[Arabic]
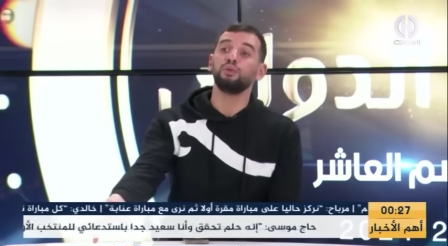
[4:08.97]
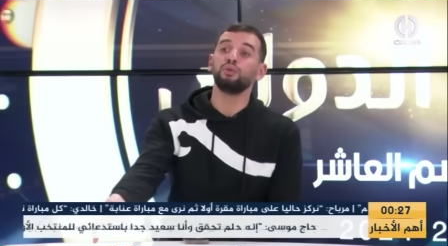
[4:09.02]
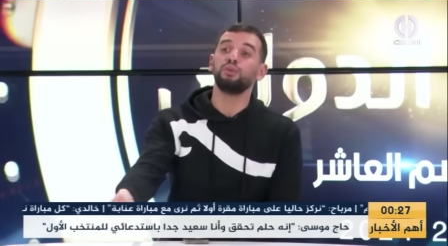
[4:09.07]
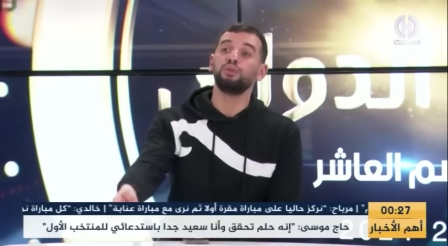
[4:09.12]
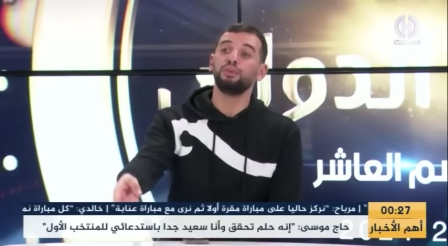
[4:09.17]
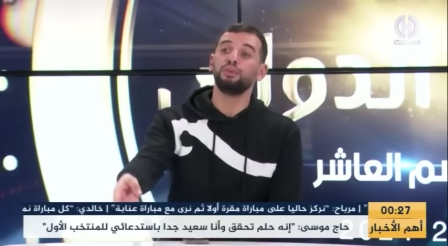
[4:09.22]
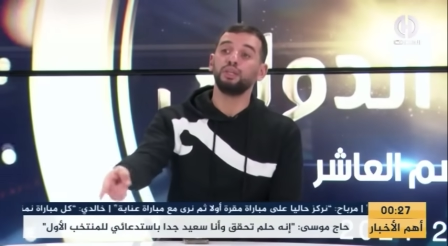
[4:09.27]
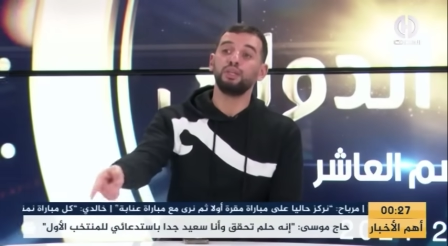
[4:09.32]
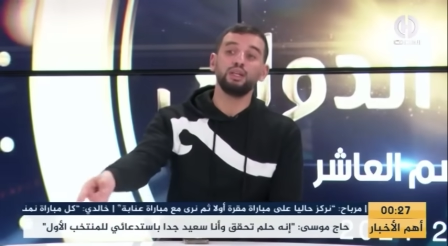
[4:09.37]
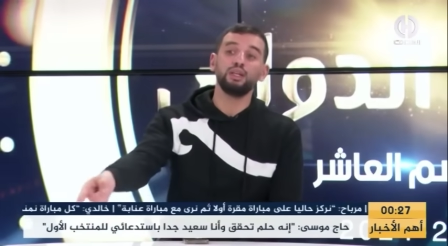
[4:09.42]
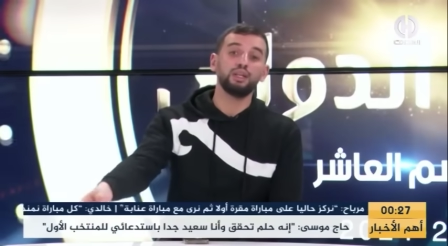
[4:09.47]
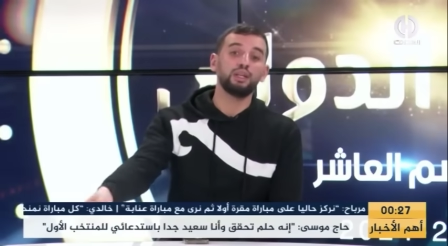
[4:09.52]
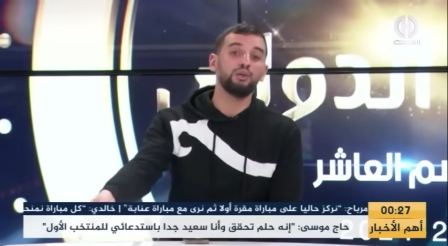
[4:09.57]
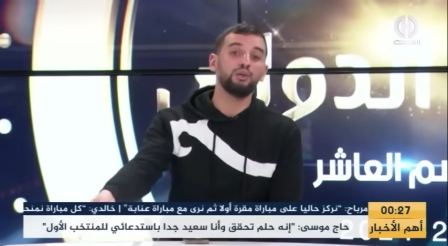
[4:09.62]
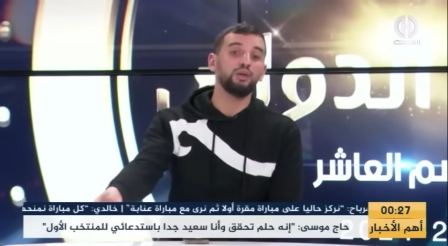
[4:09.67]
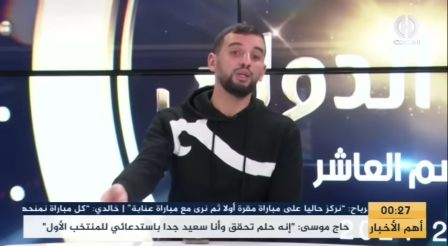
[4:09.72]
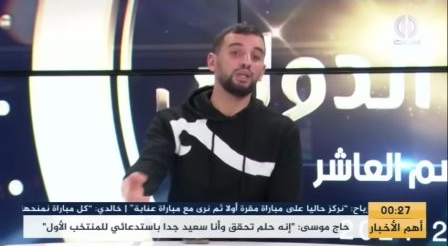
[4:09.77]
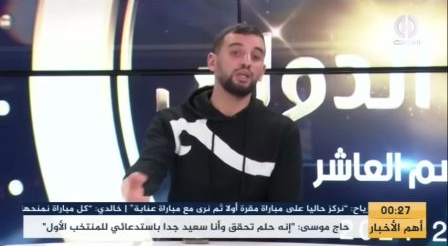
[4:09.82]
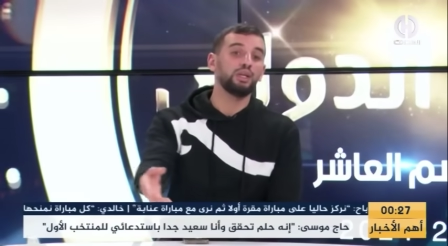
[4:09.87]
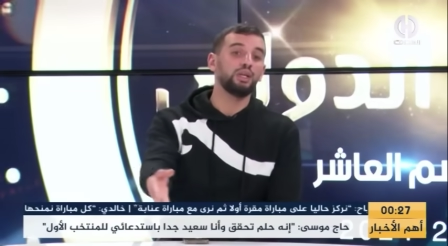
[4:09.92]
وفي ذلك
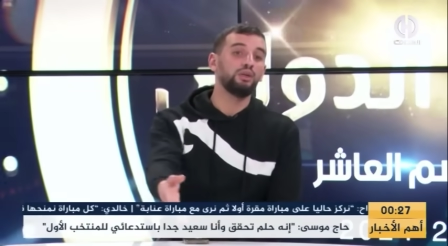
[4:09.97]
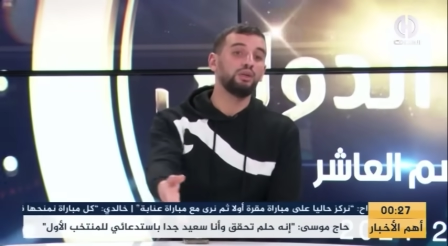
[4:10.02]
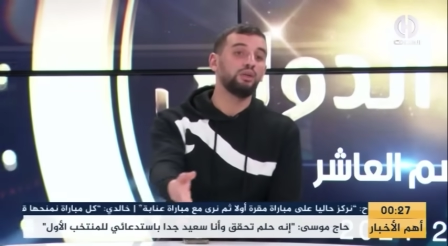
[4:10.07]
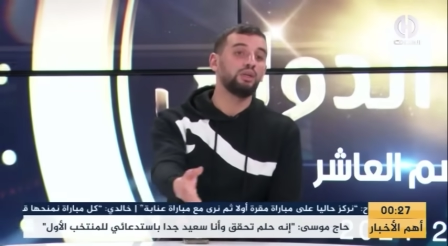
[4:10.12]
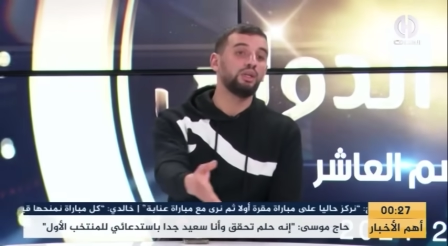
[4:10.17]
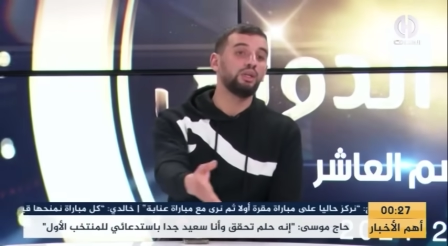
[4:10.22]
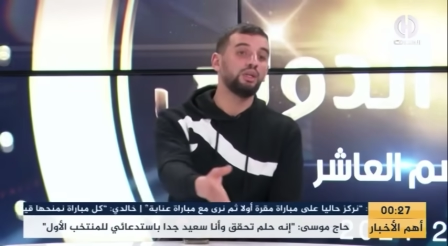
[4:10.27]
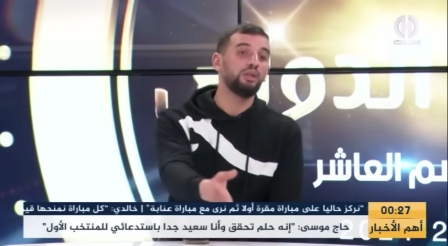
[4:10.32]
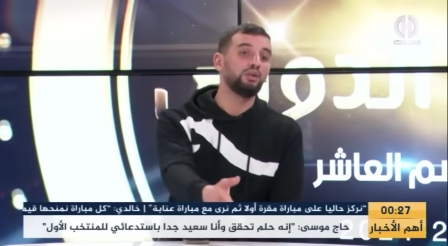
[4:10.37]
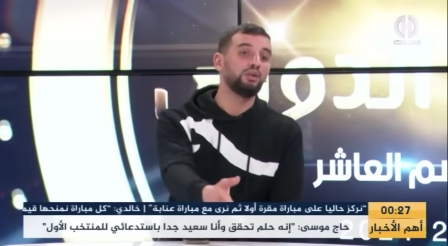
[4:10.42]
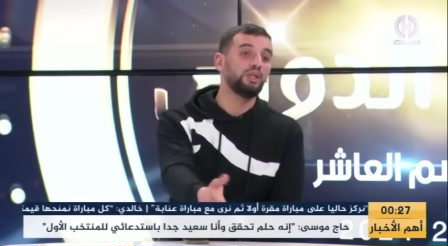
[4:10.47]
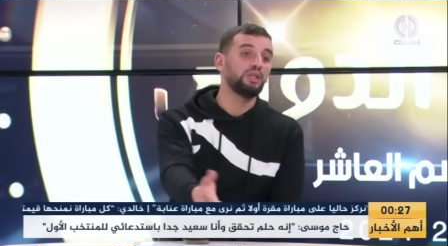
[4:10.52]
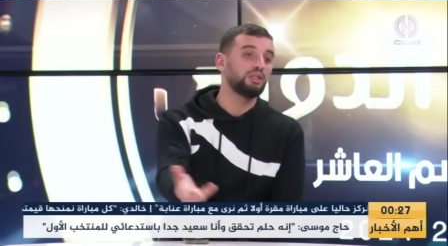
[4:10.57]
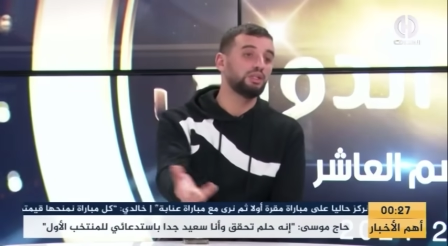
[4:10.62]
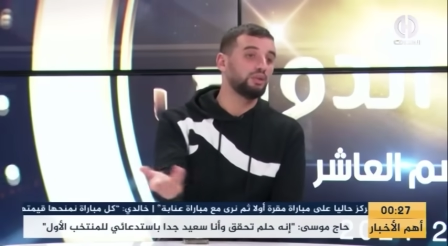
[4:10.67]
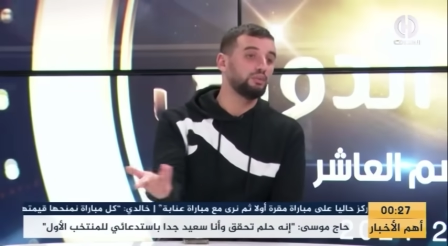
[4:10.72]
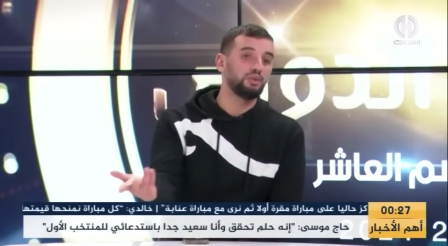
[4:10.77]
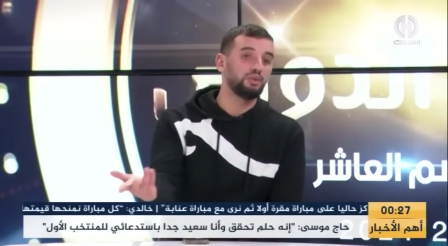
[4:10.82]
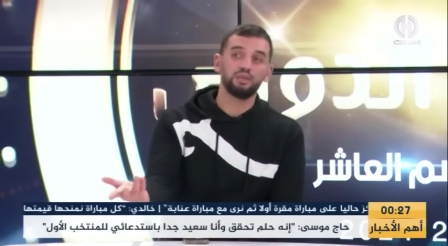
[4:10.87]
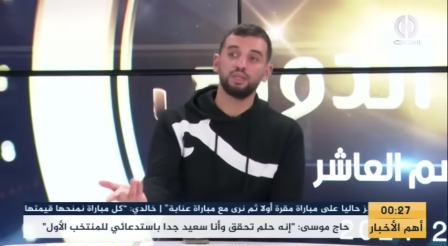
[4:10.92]
الوقت قالوا انه
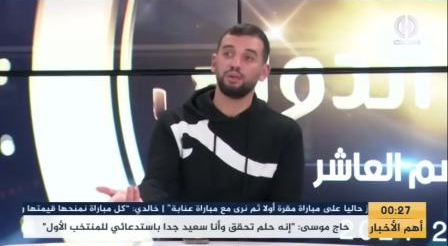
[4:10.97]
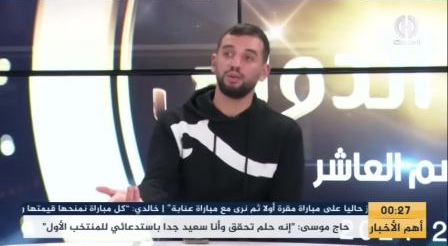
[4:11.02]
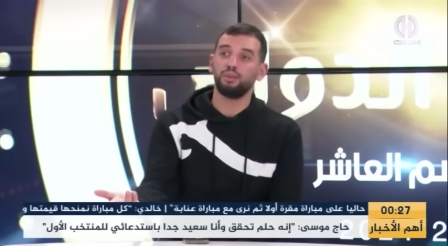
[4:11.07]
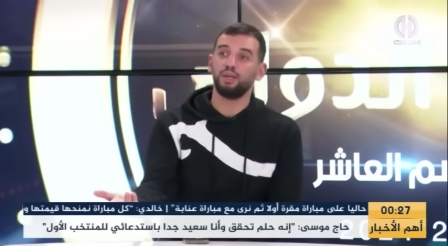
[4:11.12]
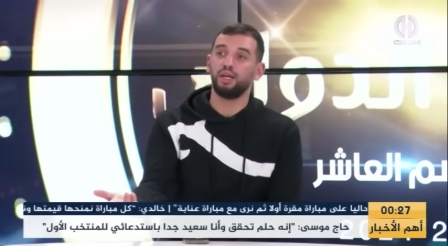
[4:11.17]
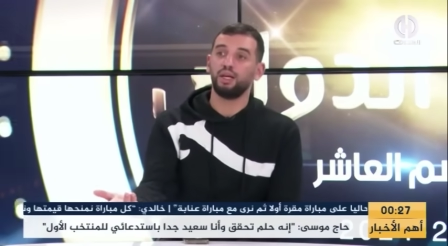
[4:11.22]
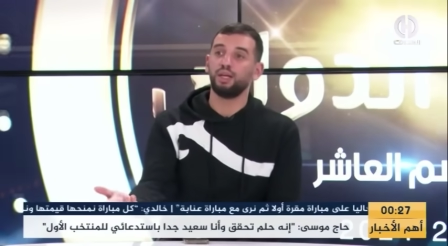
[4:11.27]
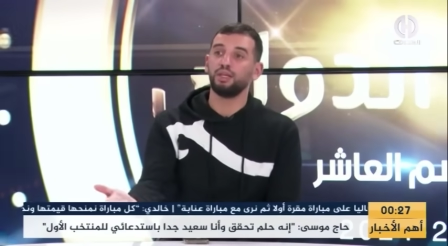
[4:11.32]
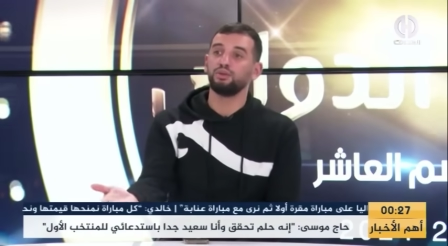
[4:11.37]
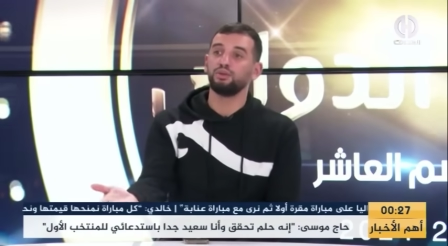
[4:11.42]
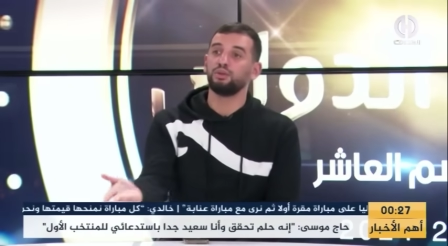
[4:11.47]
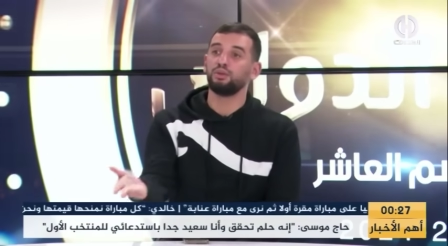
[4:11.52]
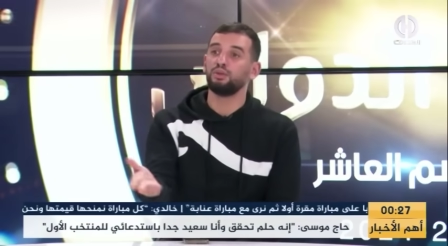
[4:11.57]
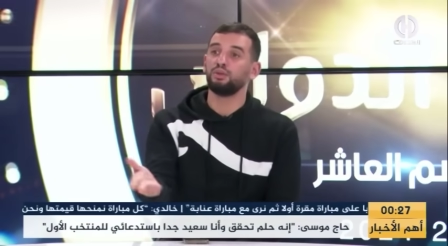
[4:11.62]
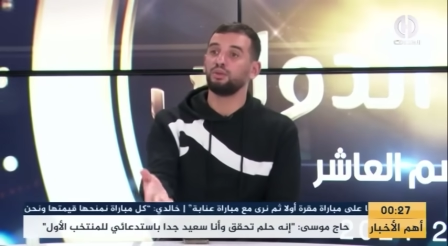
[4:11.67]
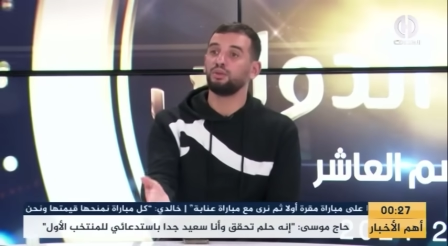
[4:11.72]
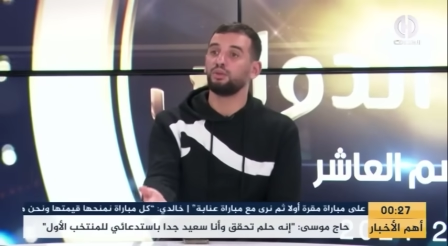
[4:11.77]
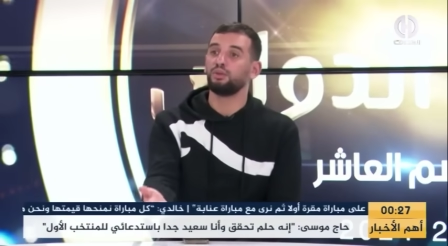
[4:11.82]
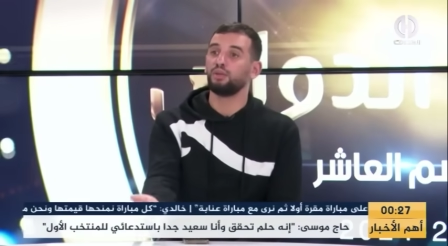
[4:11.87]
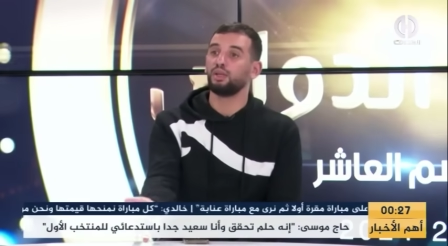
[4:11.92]
ليس مصاب الحارس
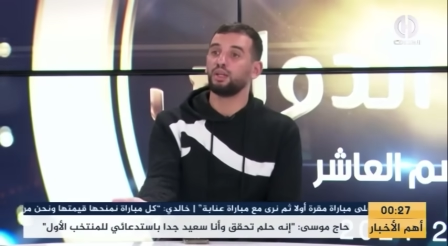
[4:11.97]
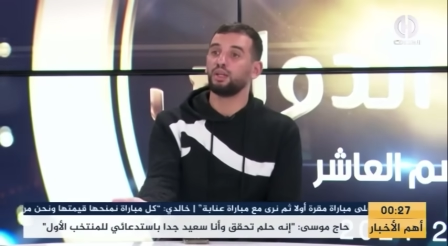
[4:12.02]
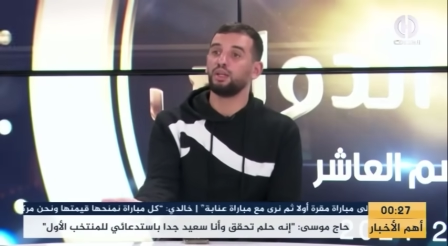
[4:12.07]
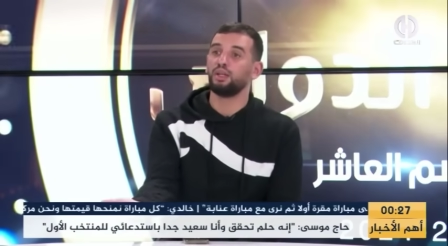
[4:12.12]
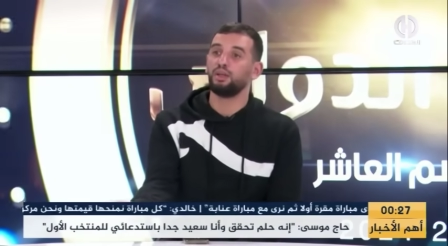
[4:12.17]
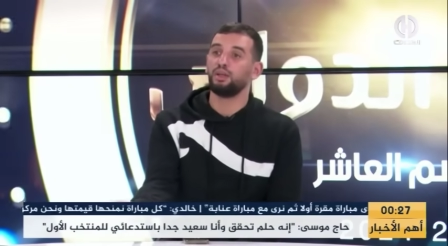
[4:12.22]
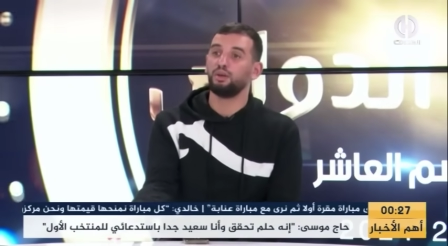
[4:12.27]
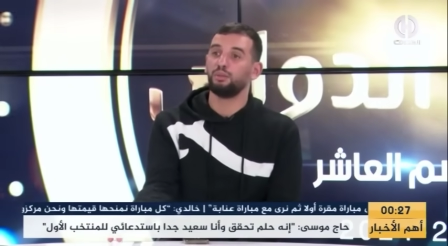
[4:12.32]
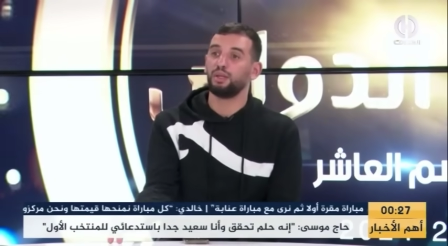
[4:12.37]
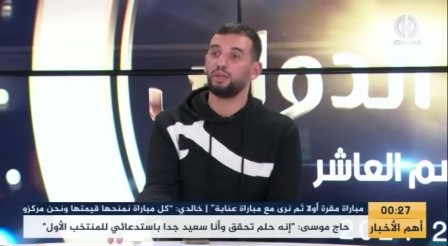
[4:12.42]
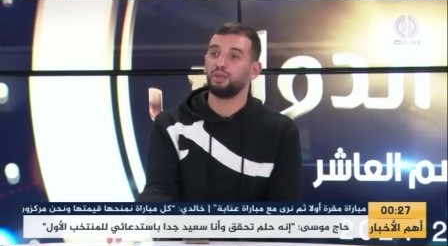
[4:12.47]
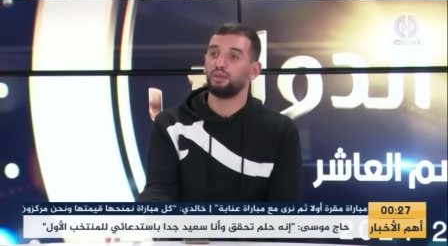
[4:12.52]
وخلاه